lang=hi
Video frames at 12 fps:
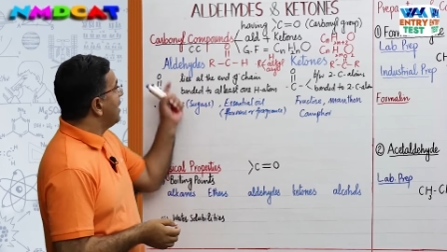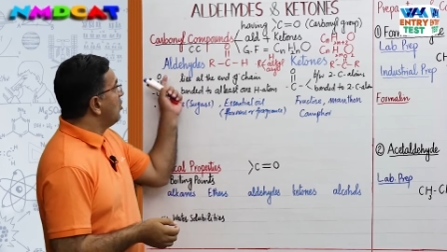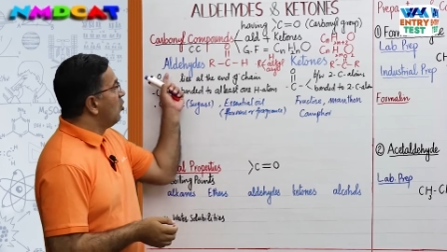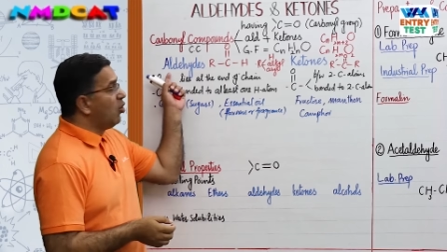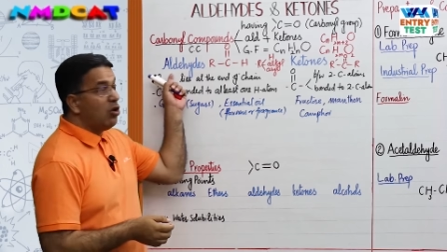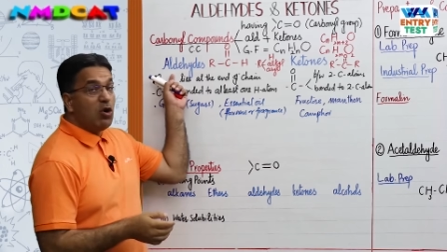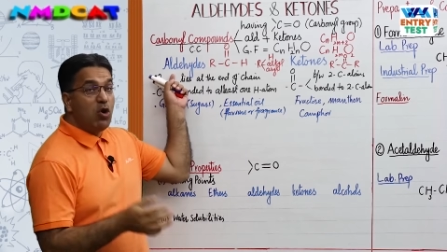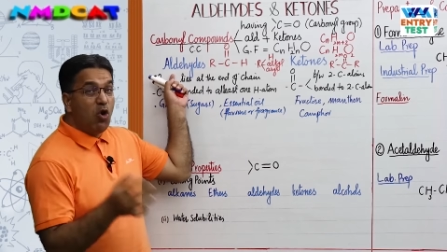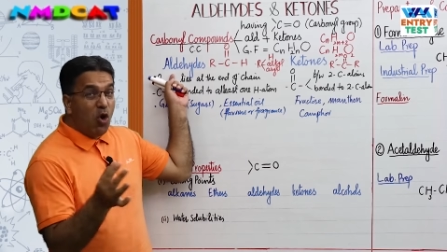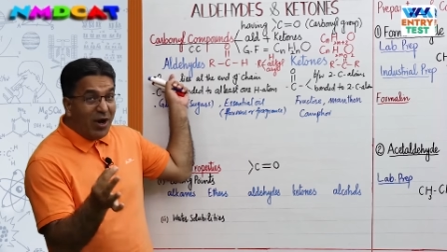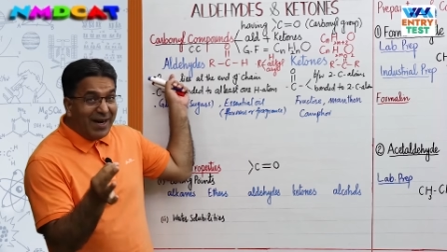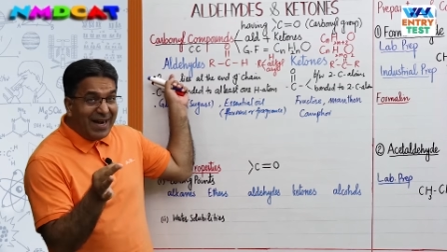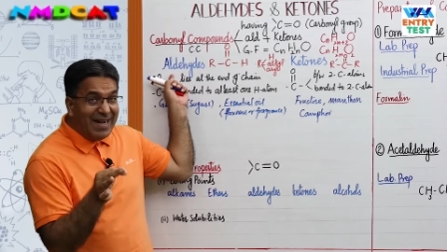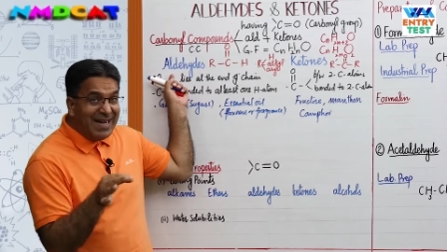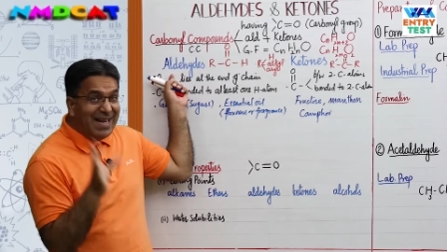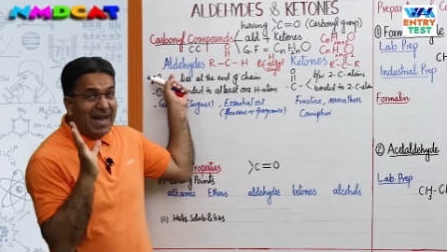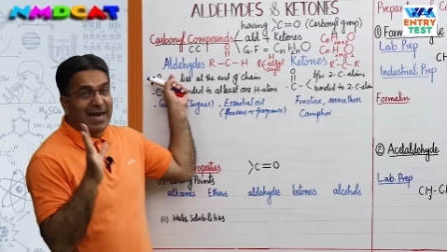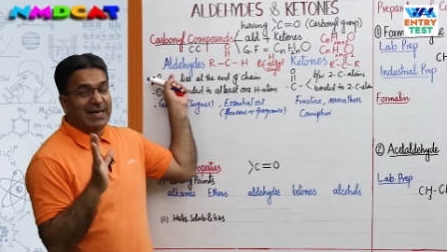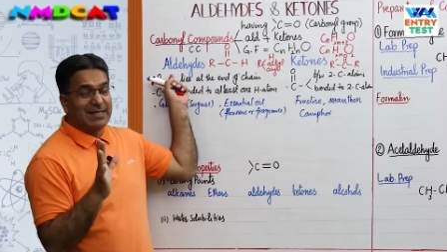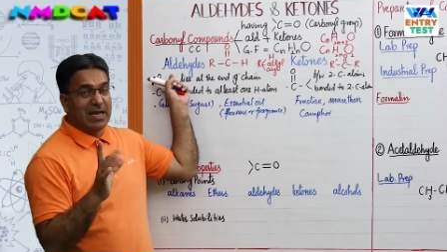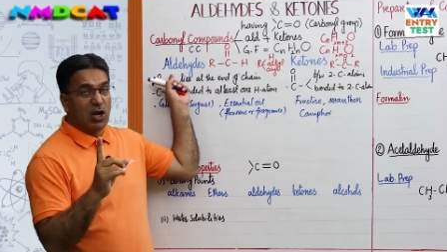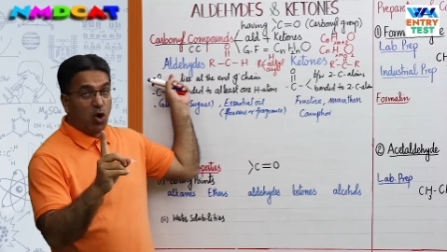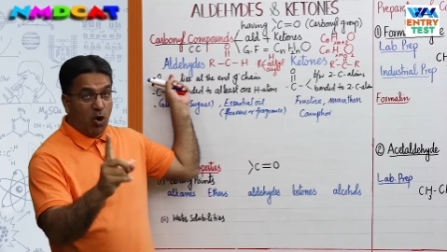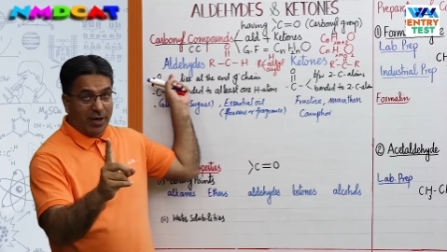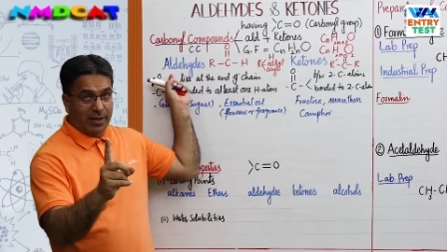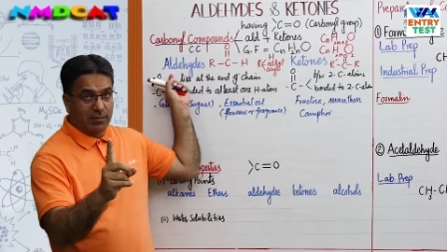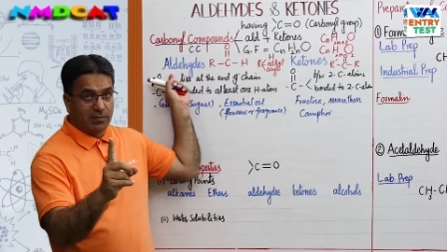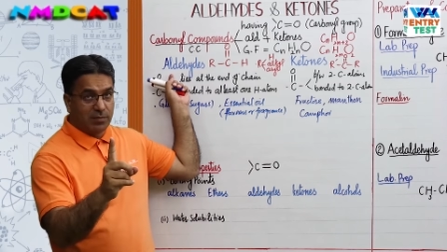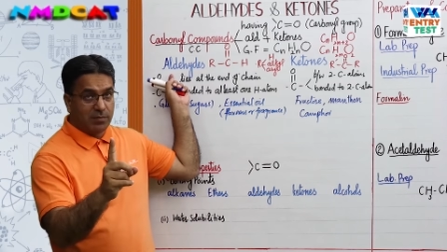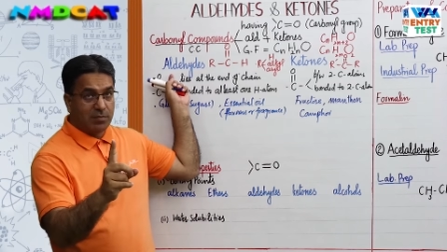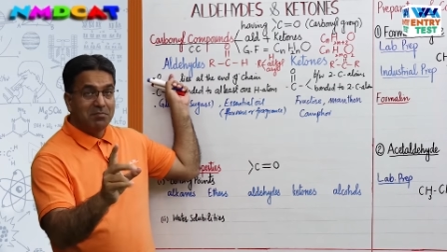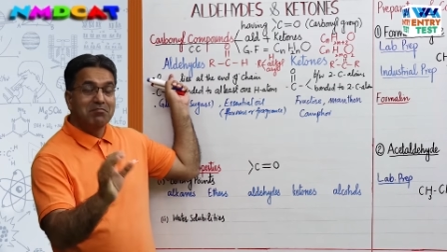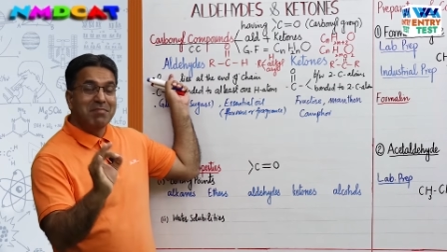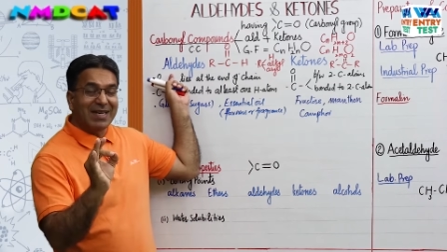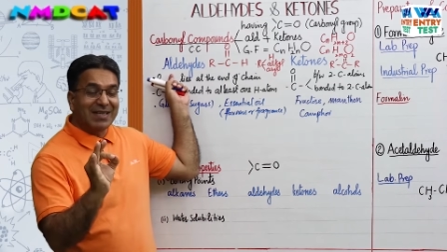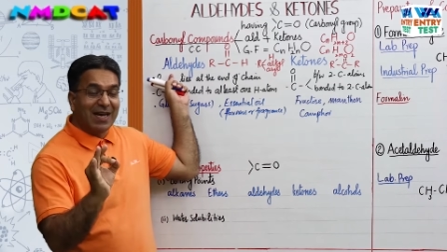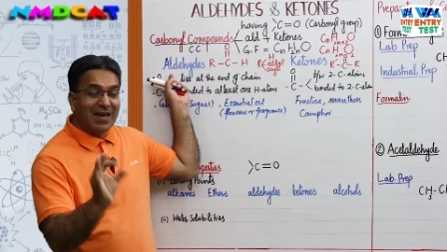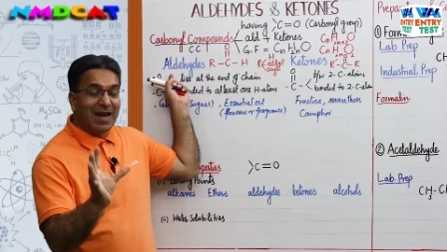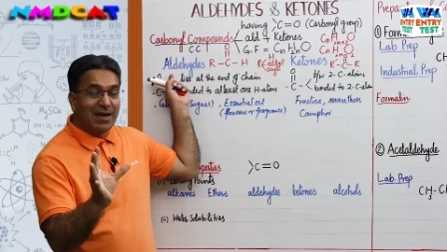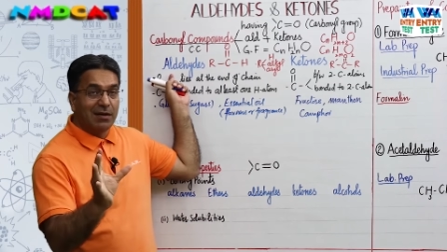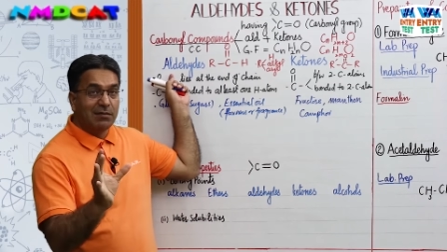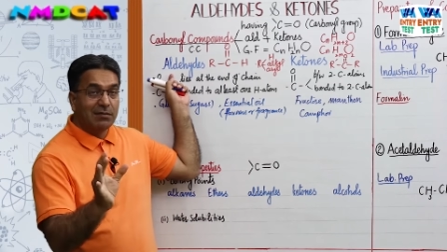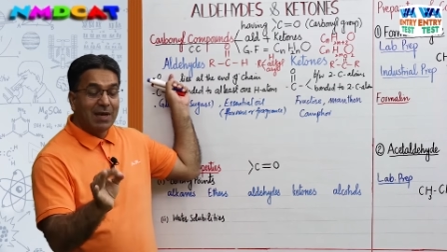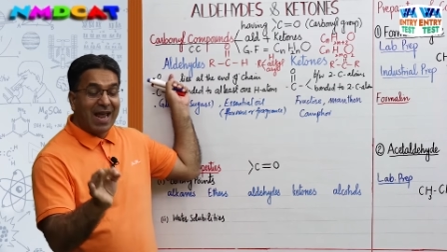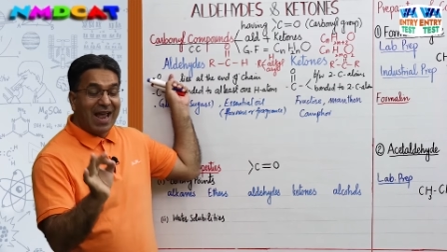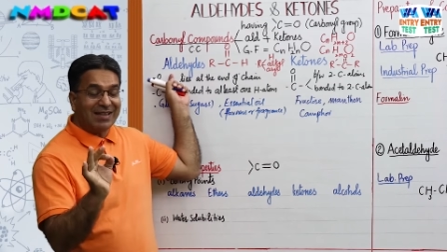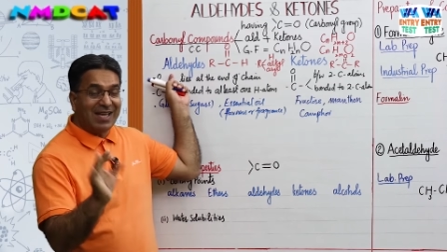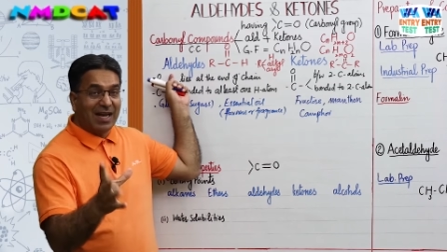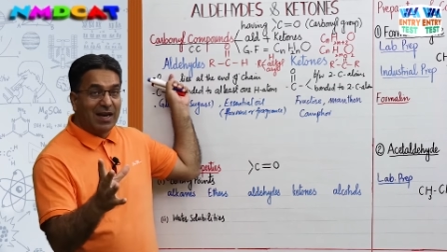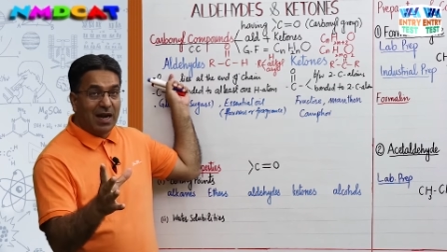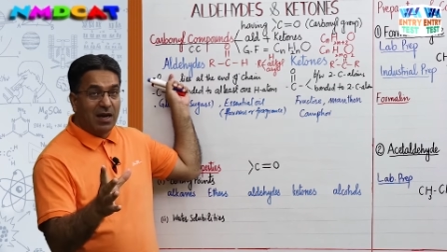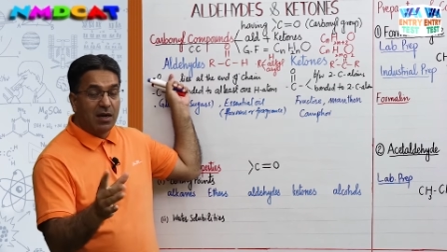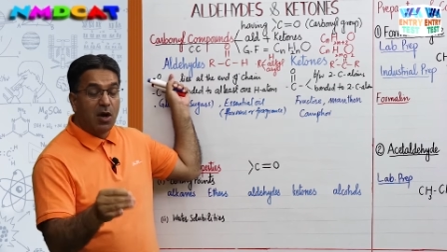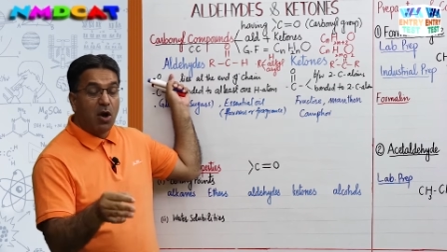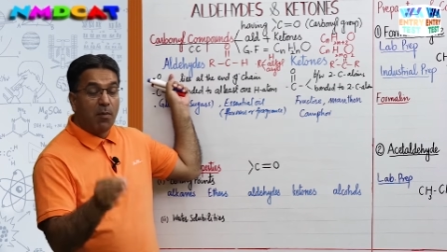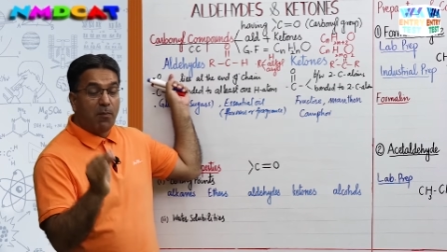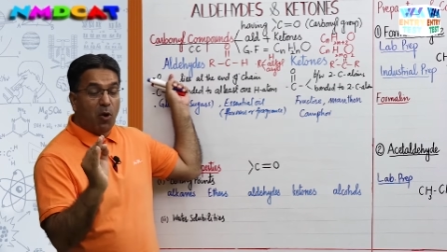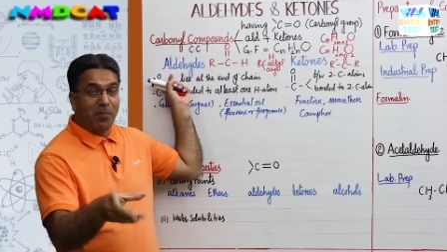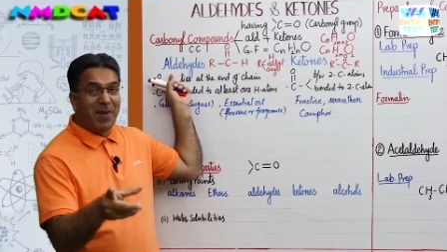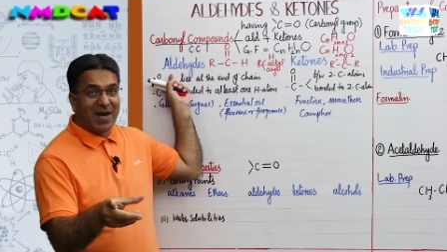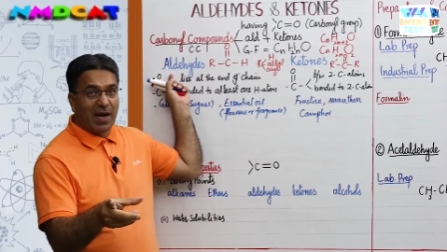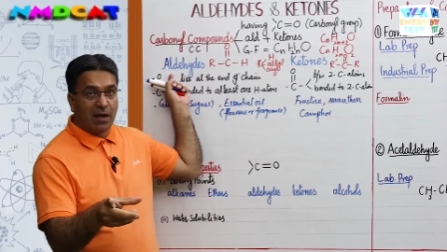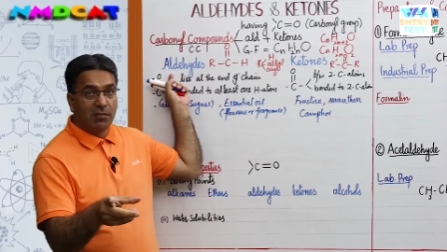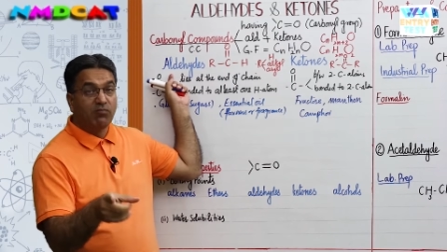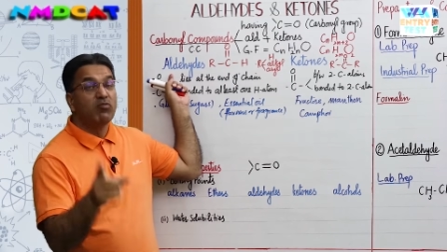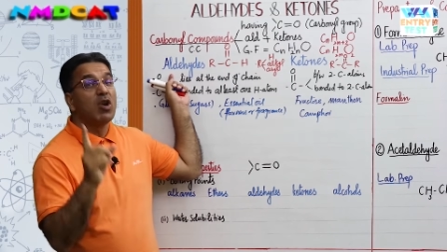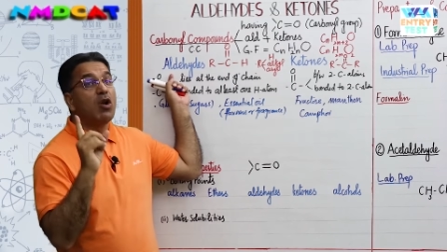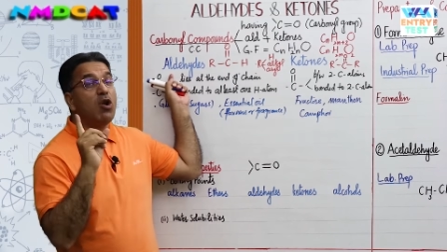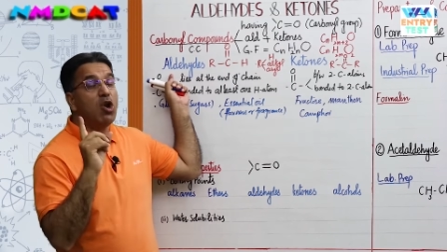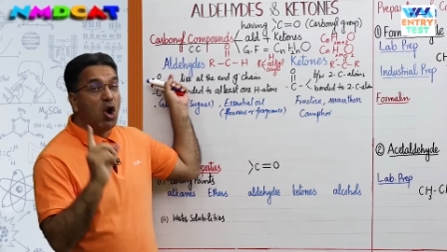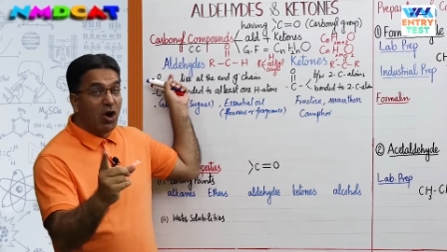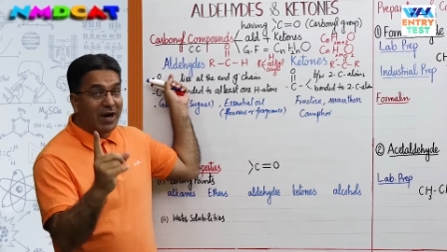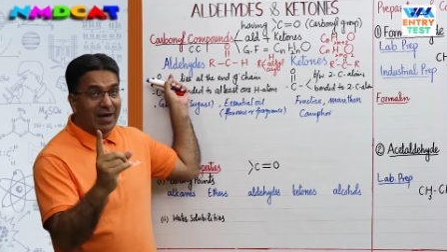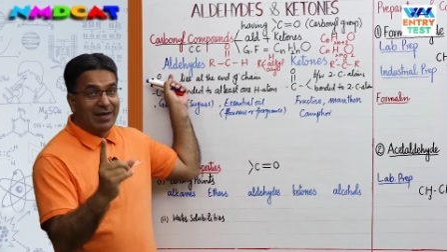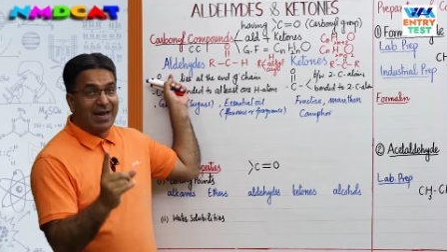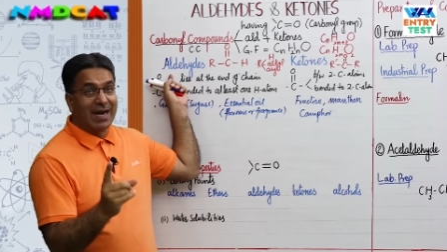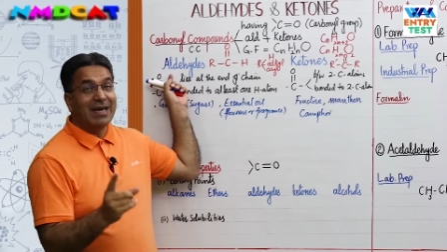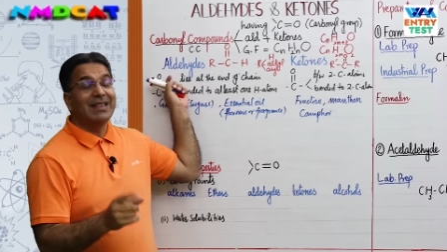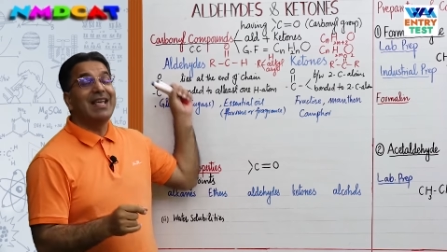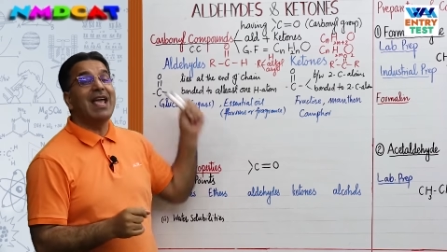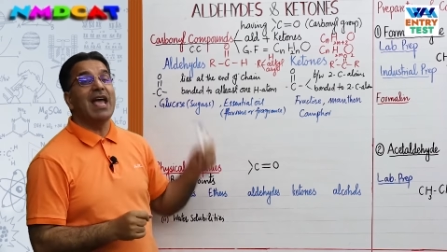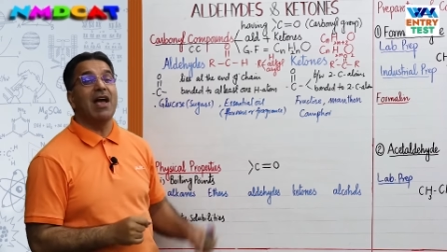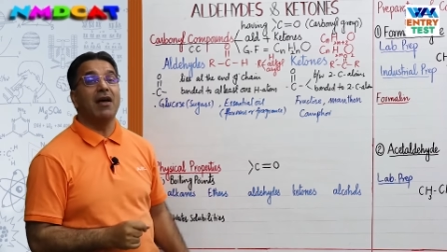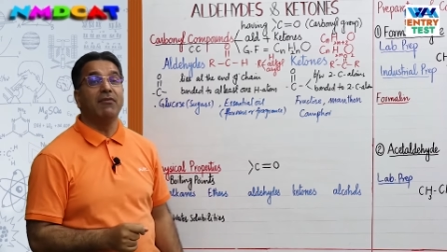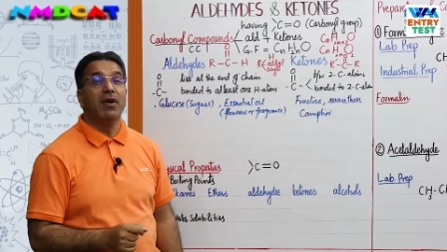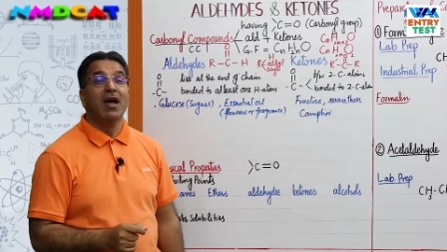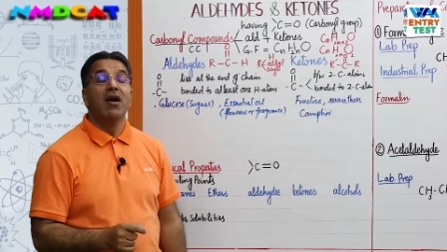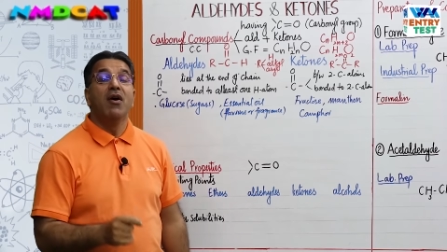ये जो लोअर अल्डीहाइड्स हैं लोअर मैथानल एथानल प्रोपनल लोअर अल्डीहाइड दे हैव